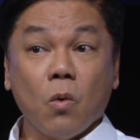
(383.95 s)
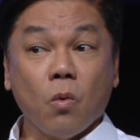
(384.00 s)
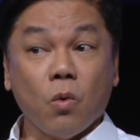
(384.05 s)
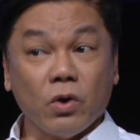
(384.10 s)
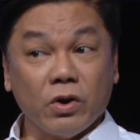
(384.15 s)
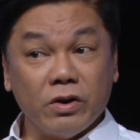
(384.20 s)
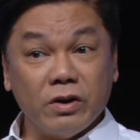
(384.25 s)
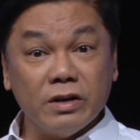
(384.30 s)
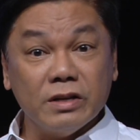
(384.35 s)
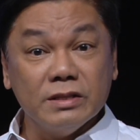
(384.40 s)

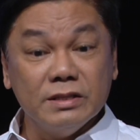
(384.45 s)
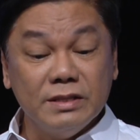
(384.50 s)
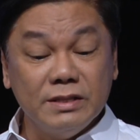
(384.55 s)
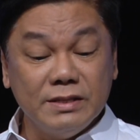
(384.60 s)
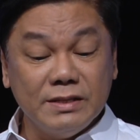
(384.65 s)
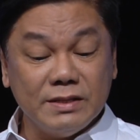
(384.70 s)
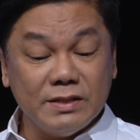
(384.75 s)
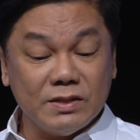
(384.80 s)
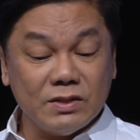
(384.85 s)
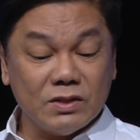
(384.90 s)

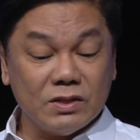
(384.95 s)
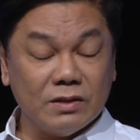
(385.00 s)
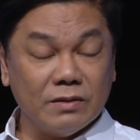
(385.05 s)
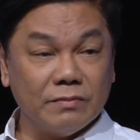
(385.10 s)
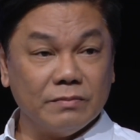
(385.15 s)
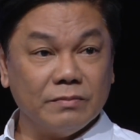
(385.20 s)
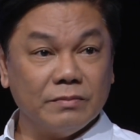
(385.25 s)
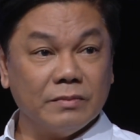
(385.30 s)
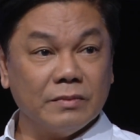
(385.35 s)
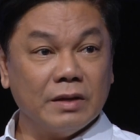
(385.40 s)
words,
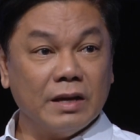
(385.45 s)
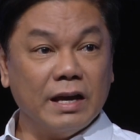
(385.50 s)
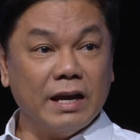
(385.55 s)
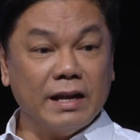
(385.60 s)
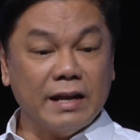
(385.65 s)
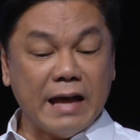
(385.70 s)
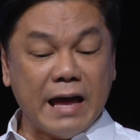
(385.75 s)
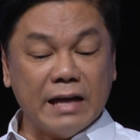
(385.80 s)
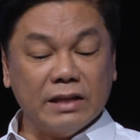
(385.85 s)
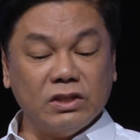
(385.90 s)

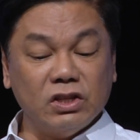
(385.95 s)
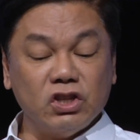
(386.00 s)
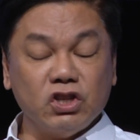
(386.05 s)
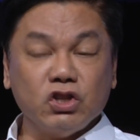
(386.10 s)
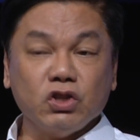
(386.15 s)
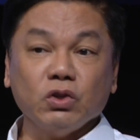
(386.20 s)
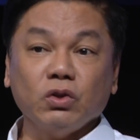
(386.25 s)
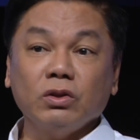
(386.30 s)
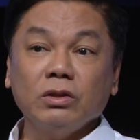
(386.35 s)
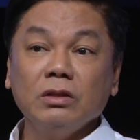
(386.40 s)
and
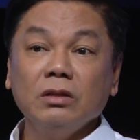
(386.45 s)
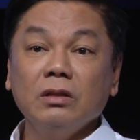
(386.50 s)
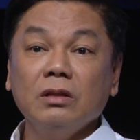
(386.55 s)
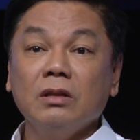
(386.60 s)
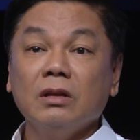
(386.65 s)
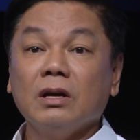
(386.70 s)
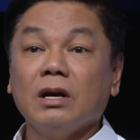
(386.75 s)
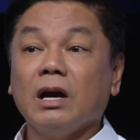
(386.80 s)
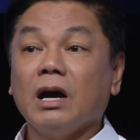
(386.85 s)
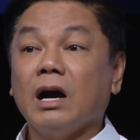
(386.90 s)
attitude
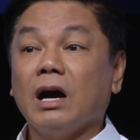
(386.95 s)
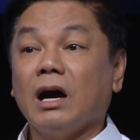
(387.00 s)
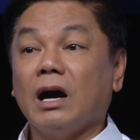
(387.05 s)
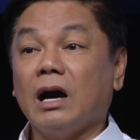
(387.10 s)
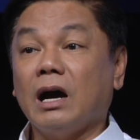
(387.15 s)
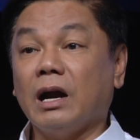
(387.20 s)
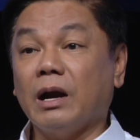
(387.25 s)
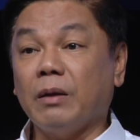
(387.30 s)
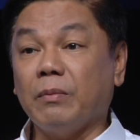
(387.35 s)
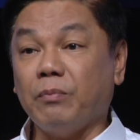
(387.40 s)

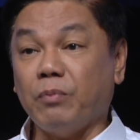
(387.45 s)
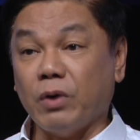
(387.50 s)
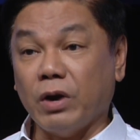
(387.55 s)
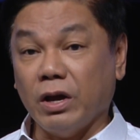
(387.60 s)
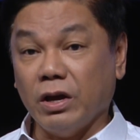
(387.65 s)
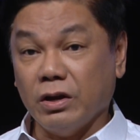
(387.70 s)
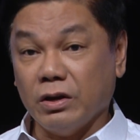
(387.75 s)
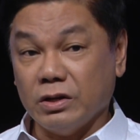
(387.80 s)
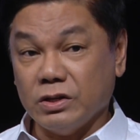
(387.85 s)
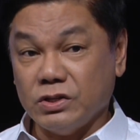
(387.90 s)
are
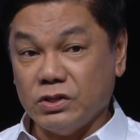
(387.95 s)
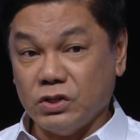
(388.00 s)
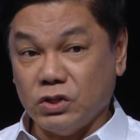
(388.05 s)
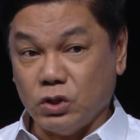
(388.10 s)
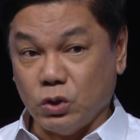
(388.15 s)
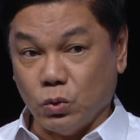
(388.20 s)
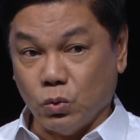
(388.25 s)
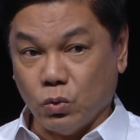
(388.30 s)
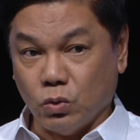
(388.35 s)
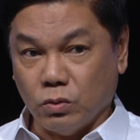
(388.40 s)
prayers
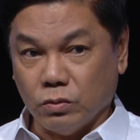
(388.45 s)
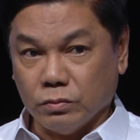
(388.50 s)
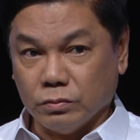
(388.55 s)
too.